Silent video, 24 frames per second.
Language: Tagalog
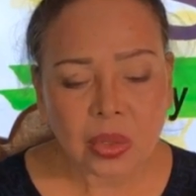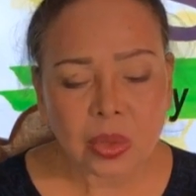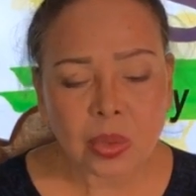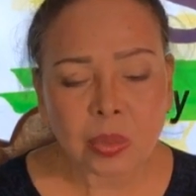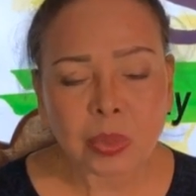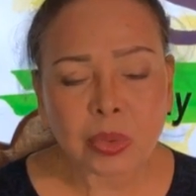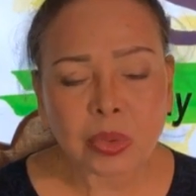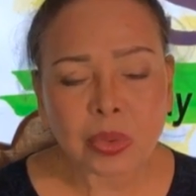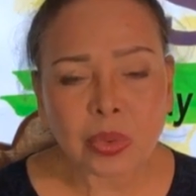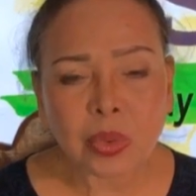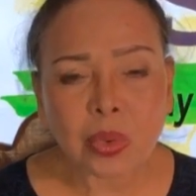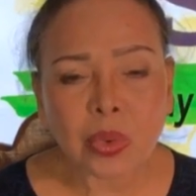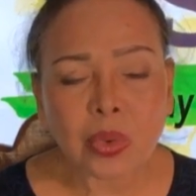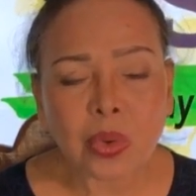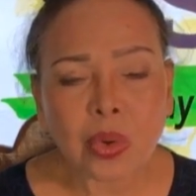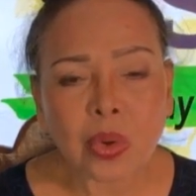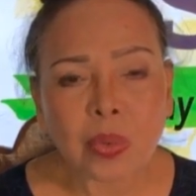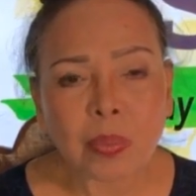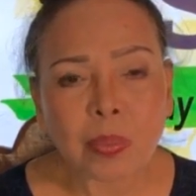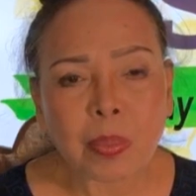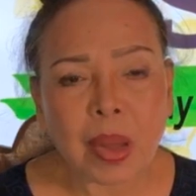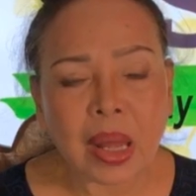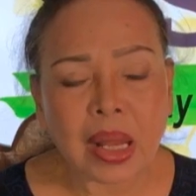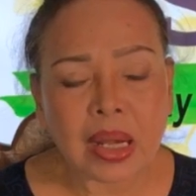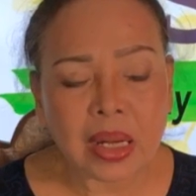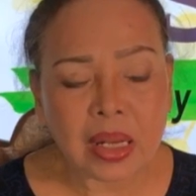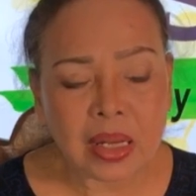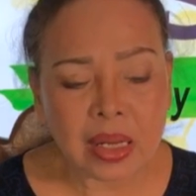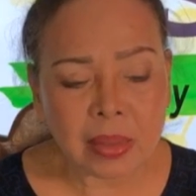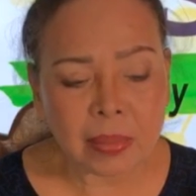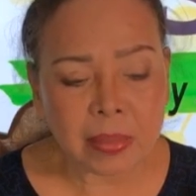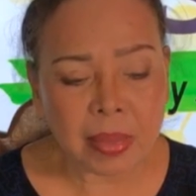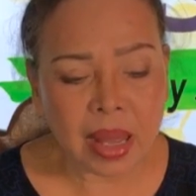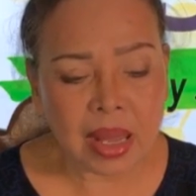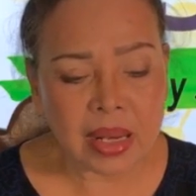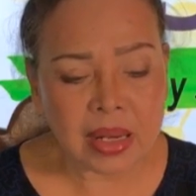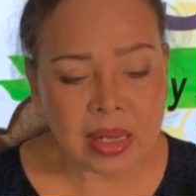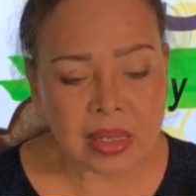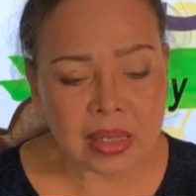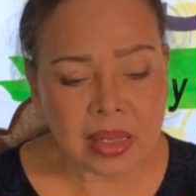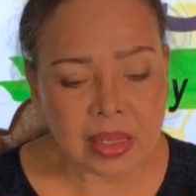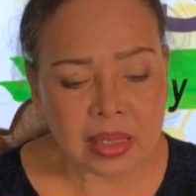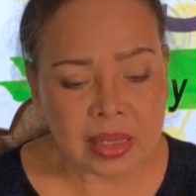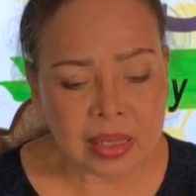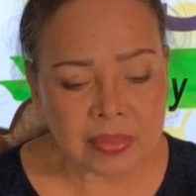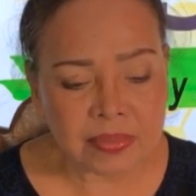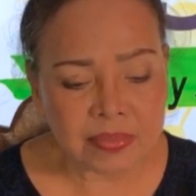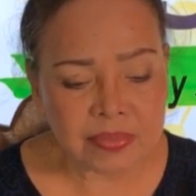Tumutulong para labanan
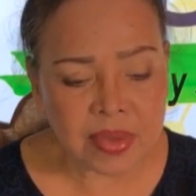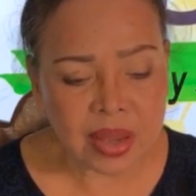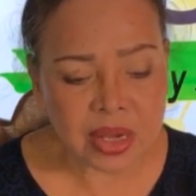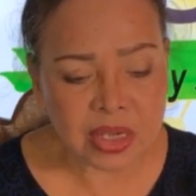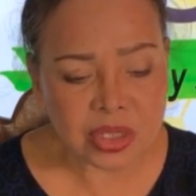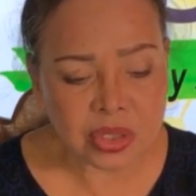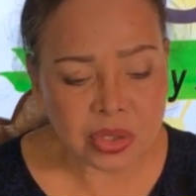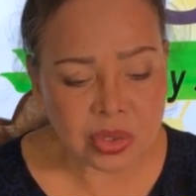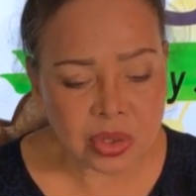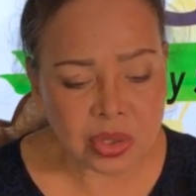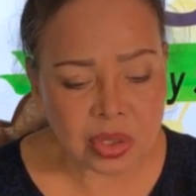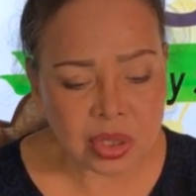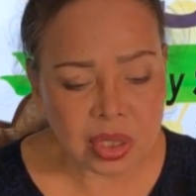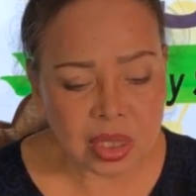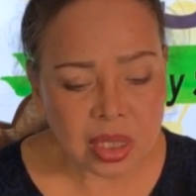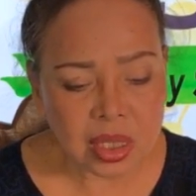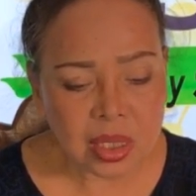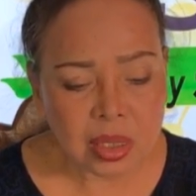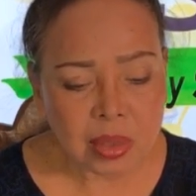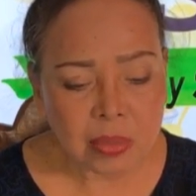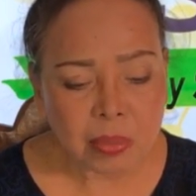ng infection,